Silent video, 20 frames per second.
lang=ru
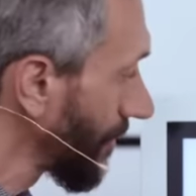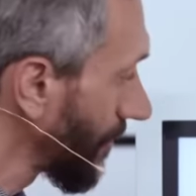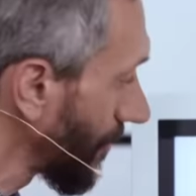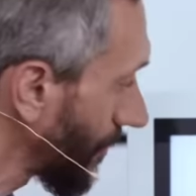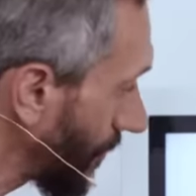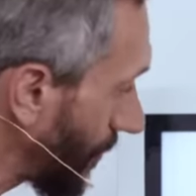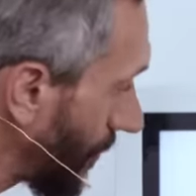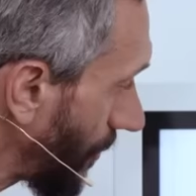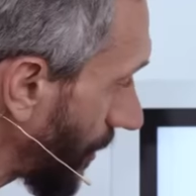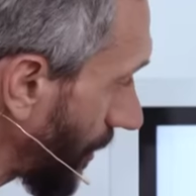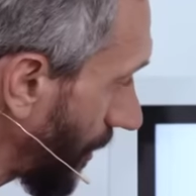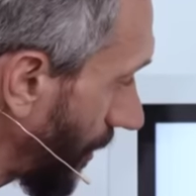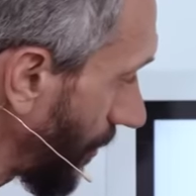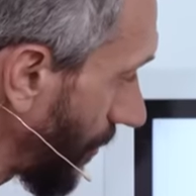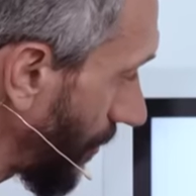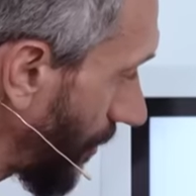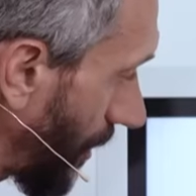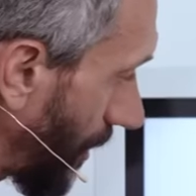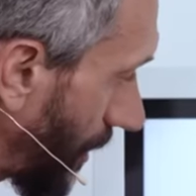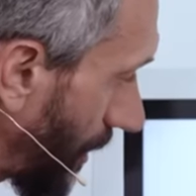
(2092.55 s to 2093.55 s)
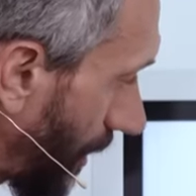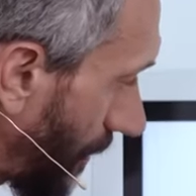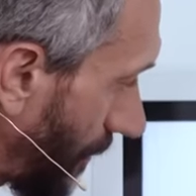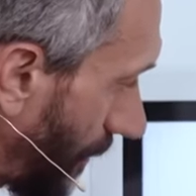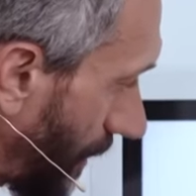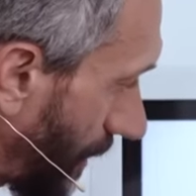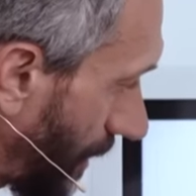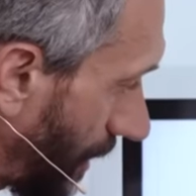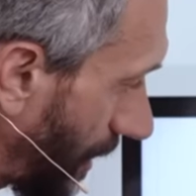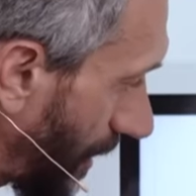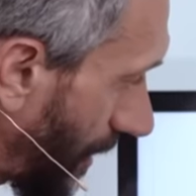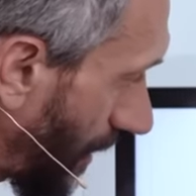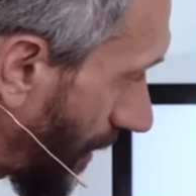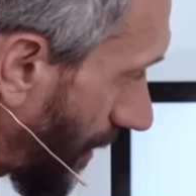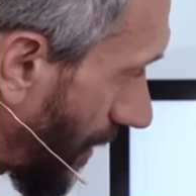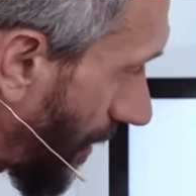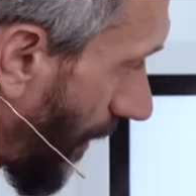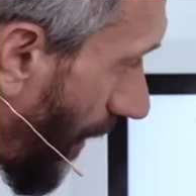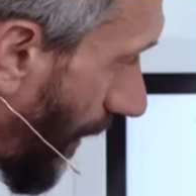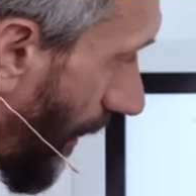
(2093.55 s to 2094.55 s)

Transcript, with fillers: Вот. Ну и, соответственно,